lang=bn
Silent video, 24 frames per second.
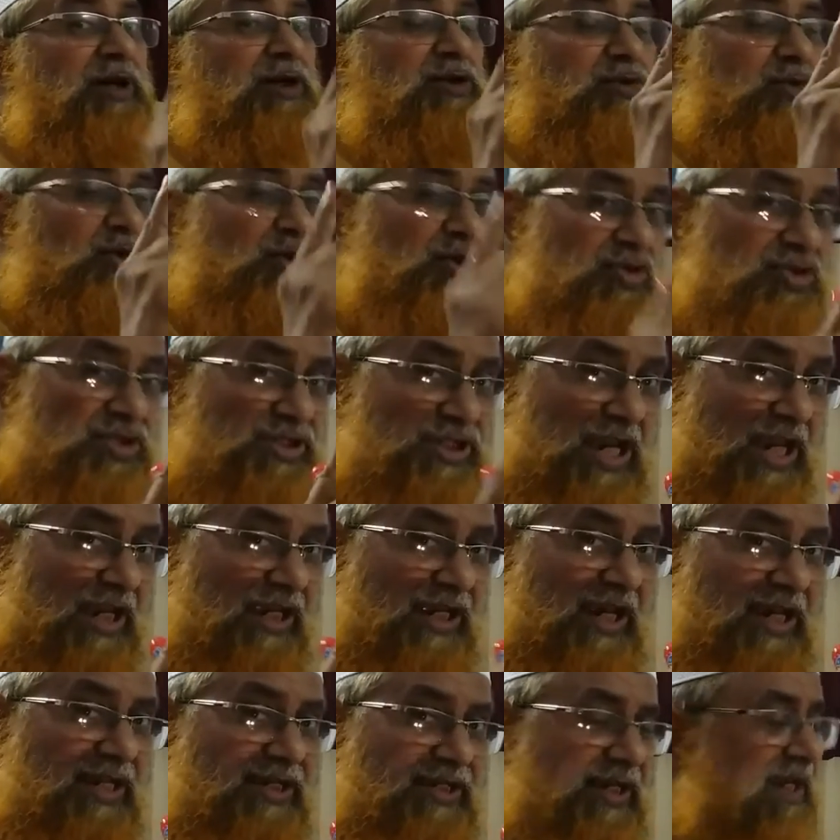আবার কোন
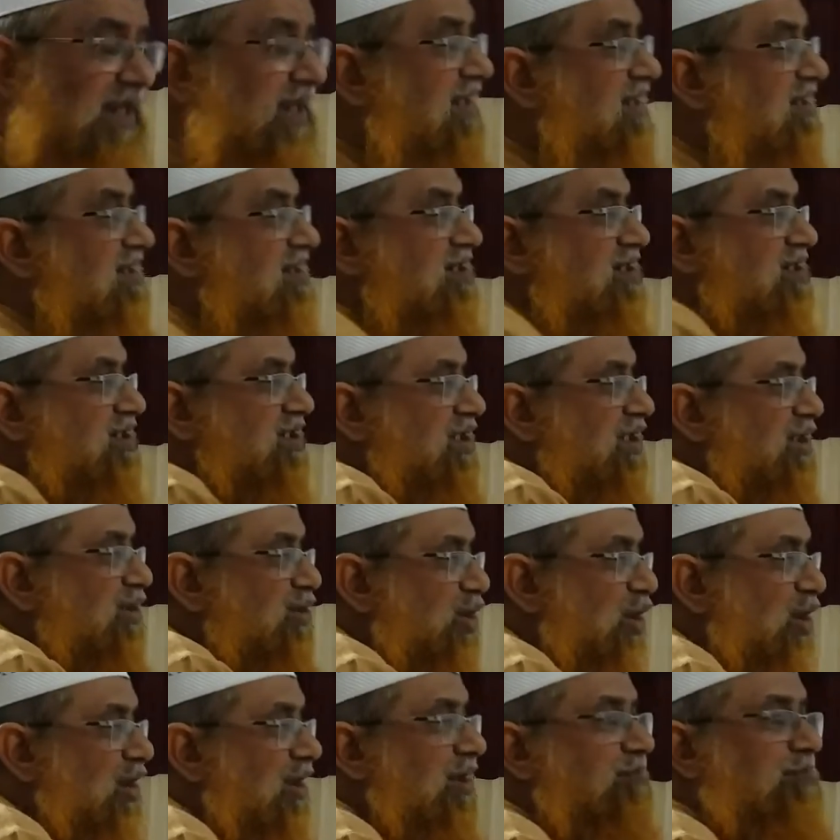জায়গাটায়
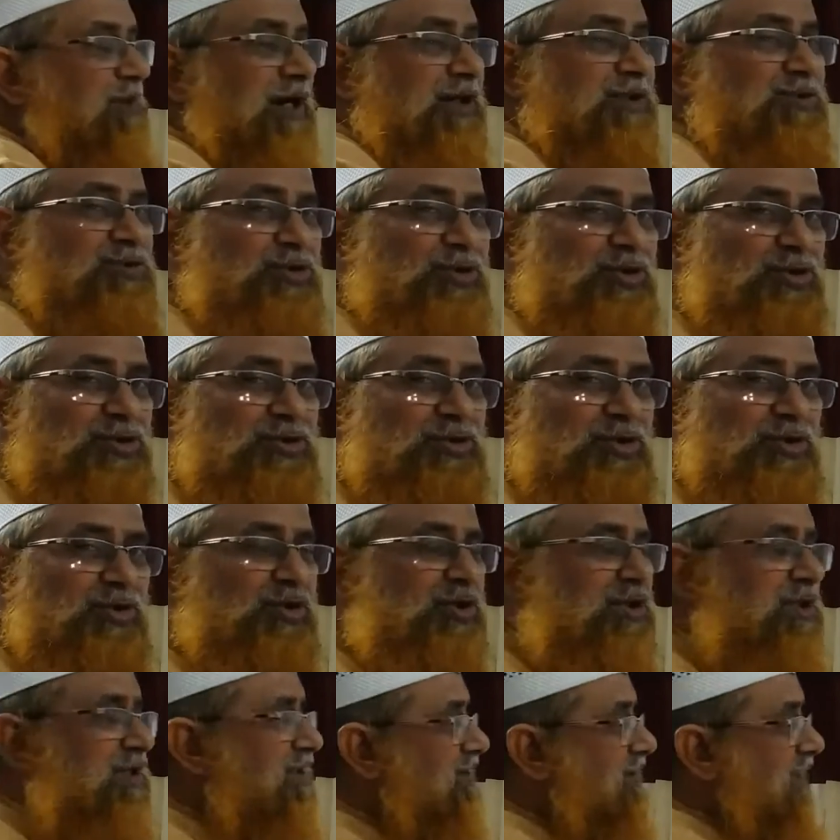শিকলে পার্থক্য
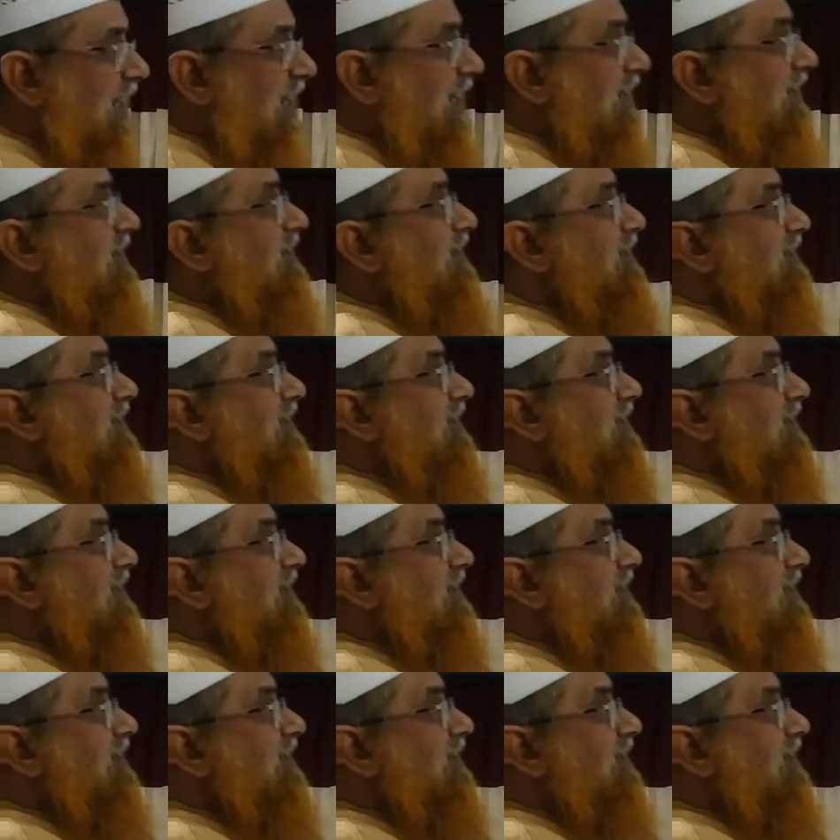তাই